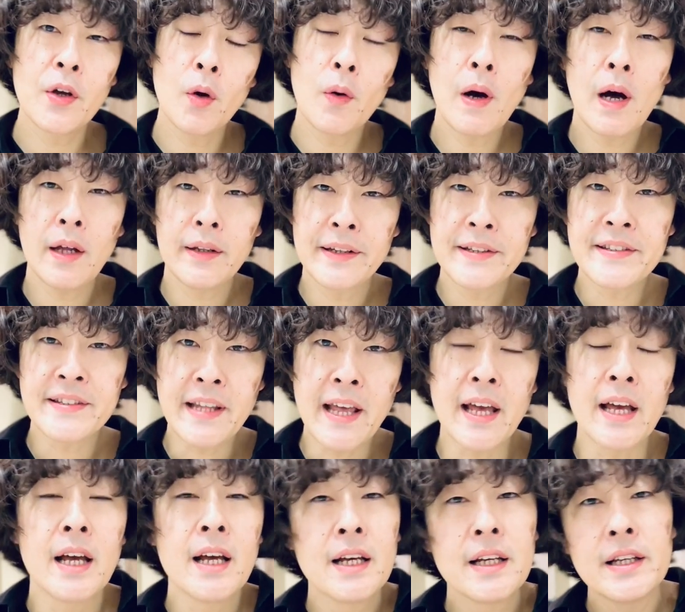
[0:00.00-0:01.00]
容はです
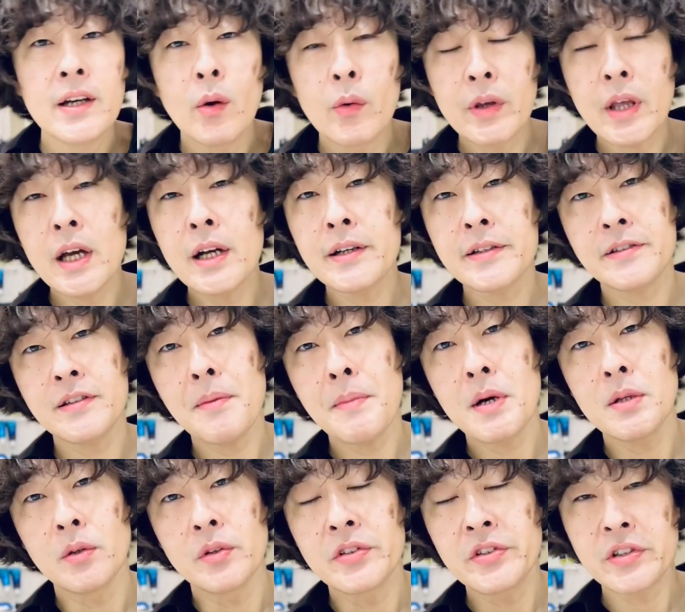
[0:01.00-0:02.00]
ね、お客
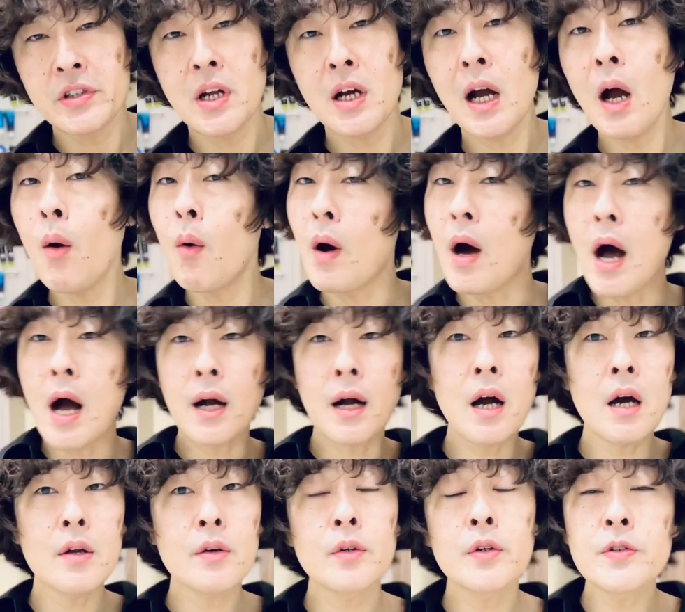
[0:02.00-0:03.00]
様の白髪を
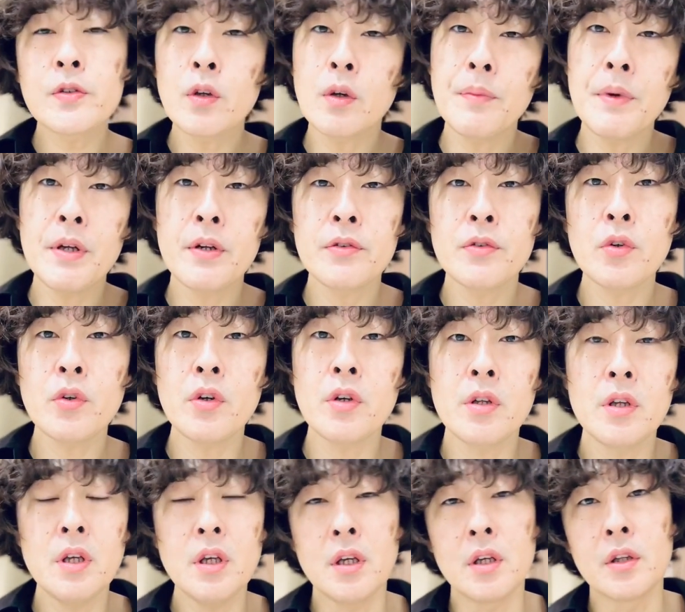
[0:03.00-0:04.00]
明るく染めると
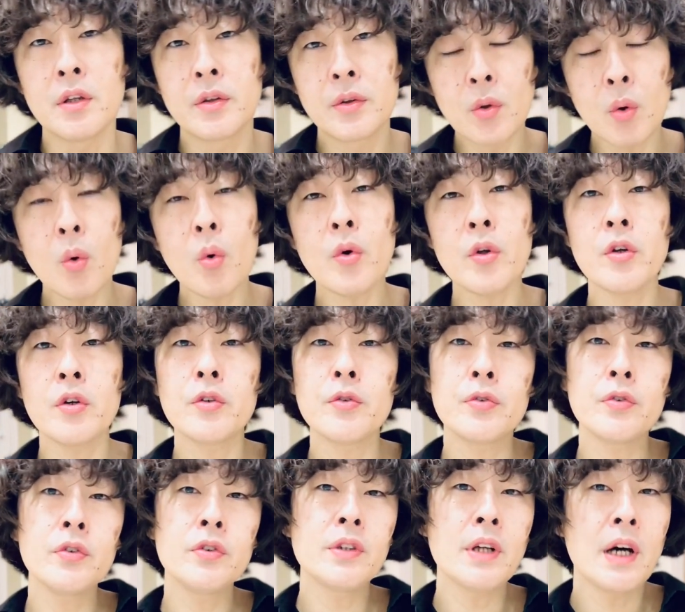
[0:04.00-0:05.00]
きにどういう
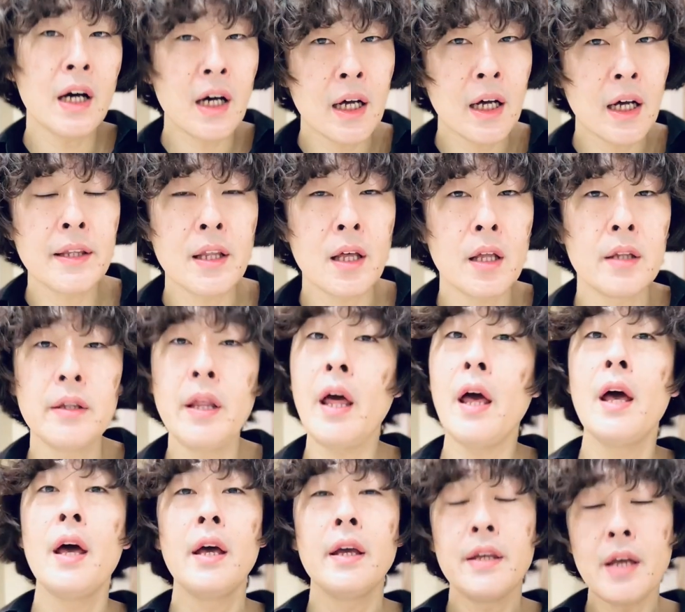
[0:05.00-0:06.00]
風な判断
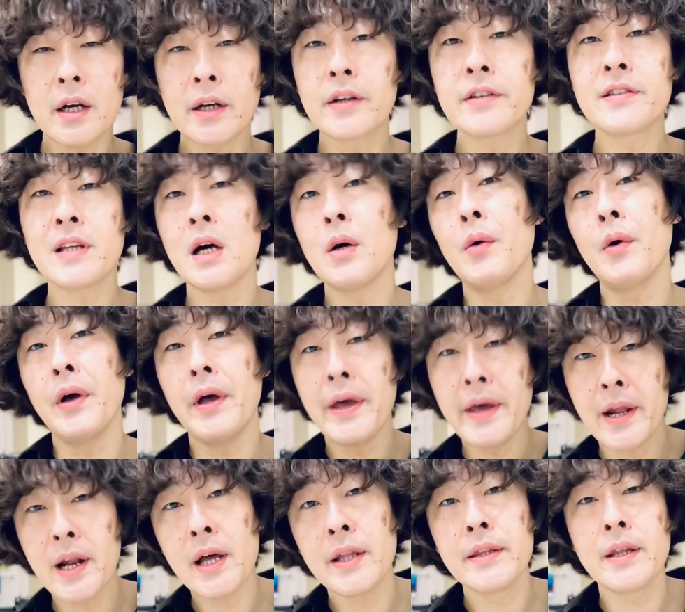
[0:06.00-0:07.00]
で薬剤を
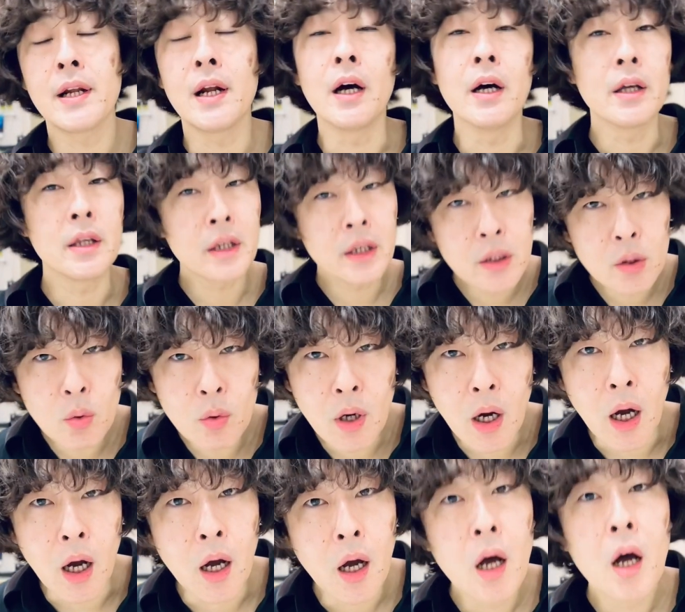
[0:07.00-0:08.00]
選んだらいいの
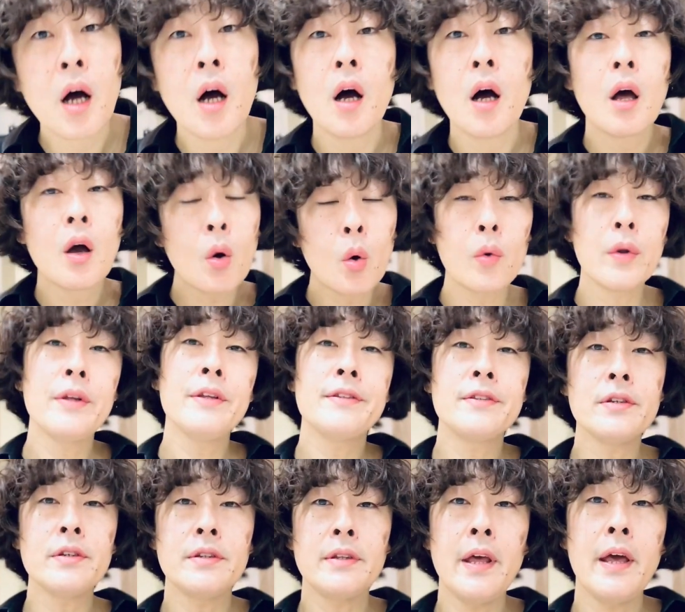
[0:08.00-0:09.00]
か、これに
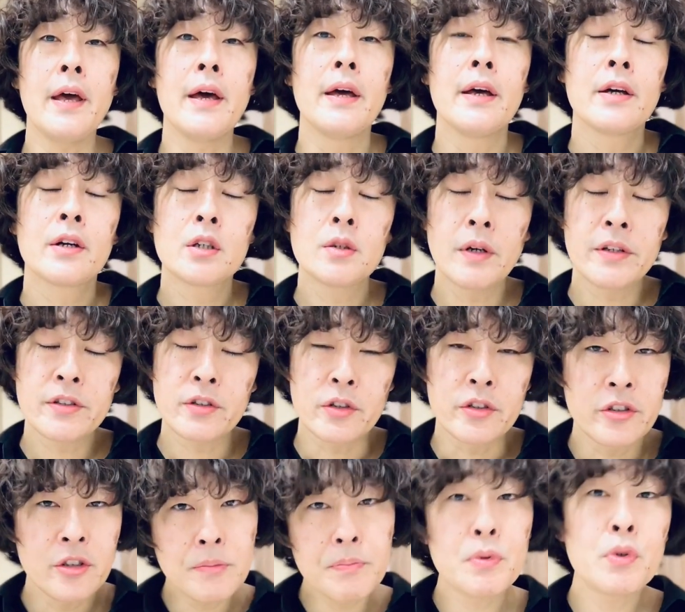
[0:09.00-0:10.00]
ついて詳しく
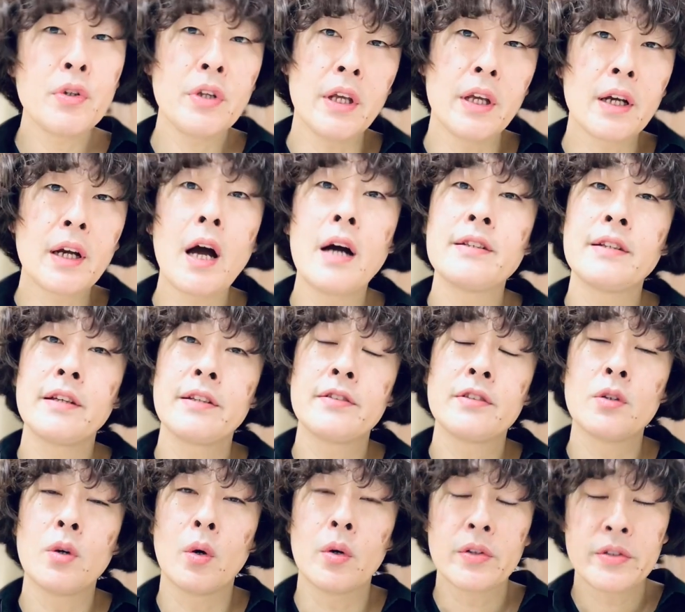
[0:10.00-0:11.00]
シンプルに解
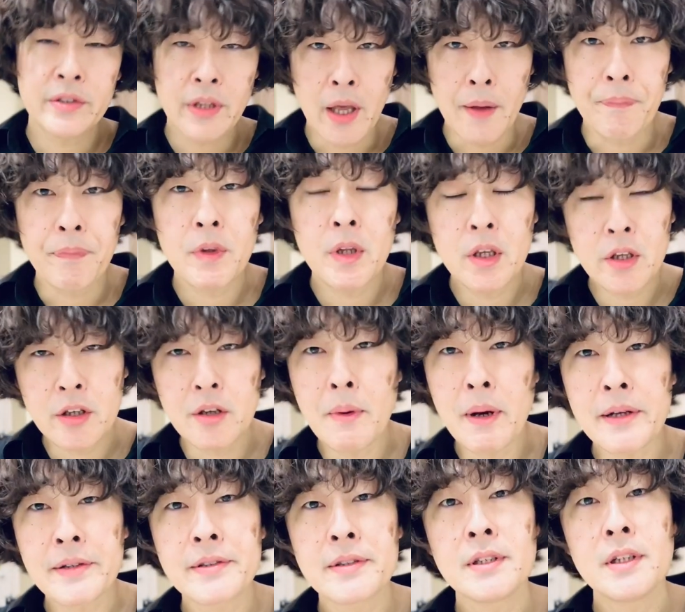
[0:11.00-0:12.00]
説をしていき
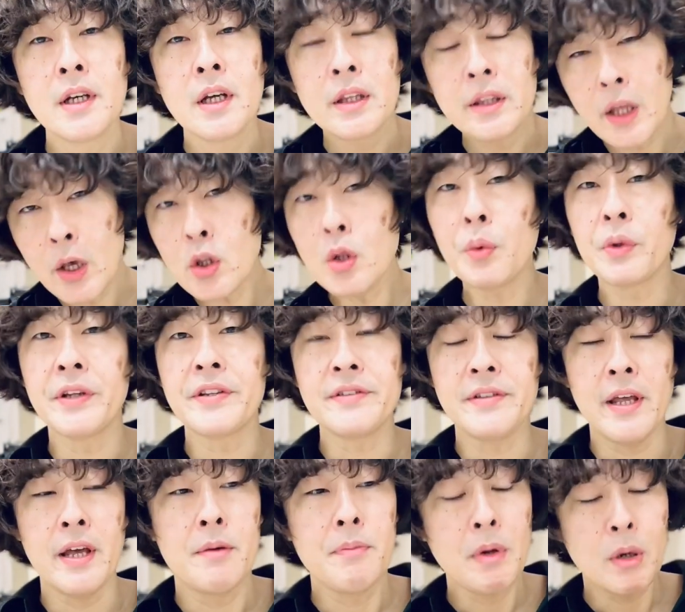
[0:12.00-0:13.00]
ます。っていうのもです
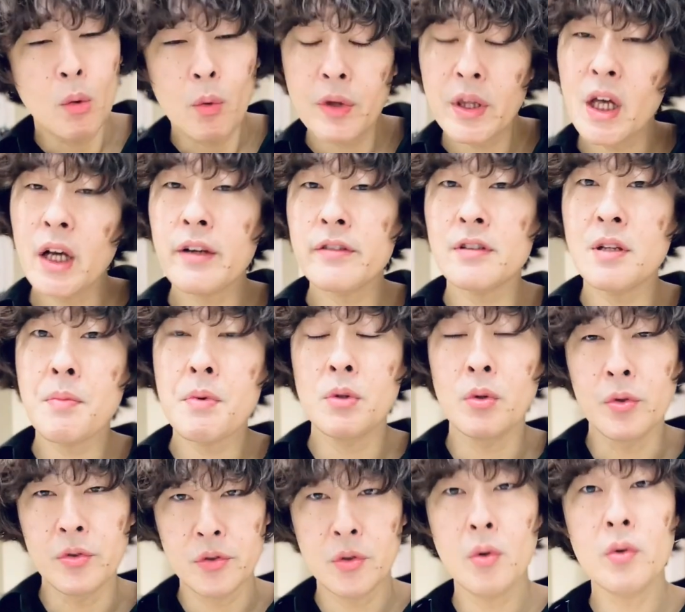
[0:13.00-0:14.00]
ね、やっぱりお客様
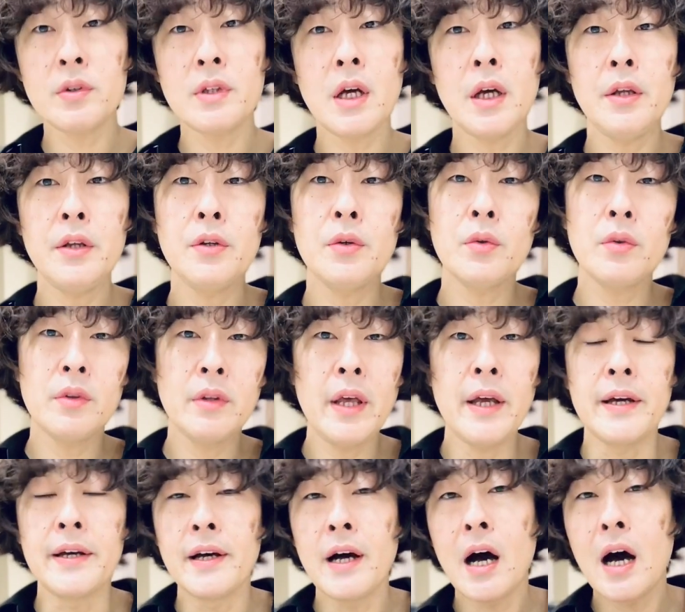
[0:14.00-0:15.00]
の状態によっ
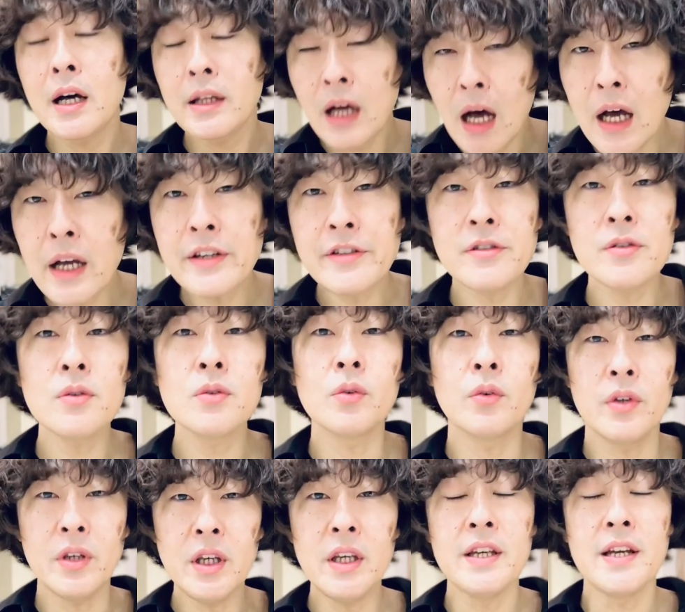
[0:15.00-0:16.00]
て相性
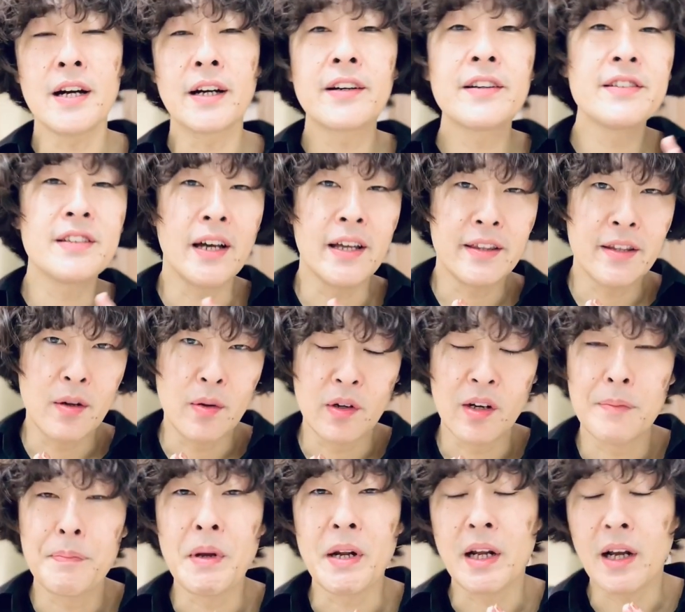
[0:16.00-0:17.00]
のいい薬剤って
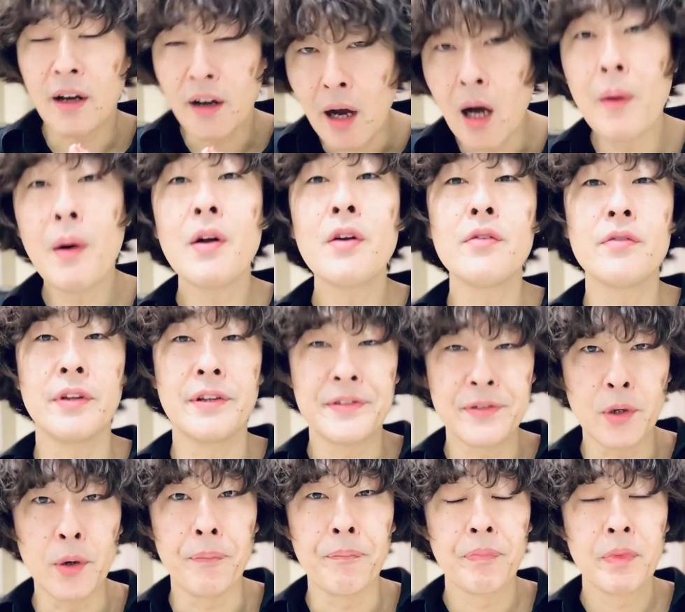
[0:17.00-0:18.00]
やっぱり変わるんで
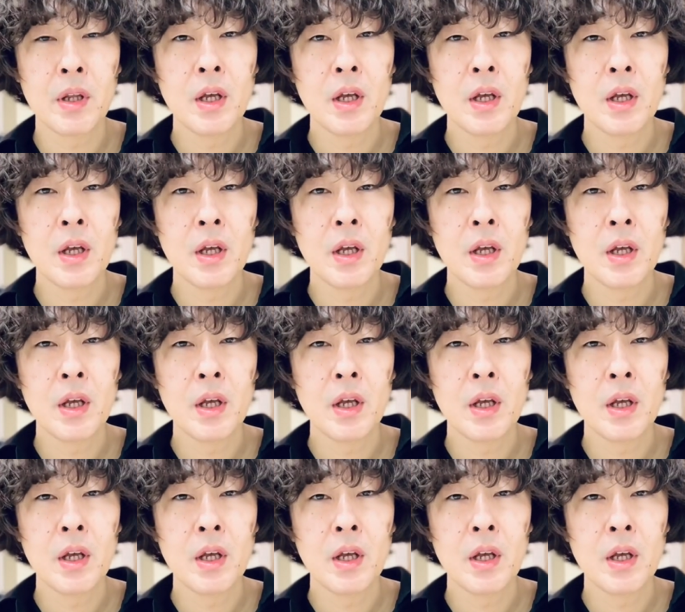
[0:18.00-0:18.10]
すよ。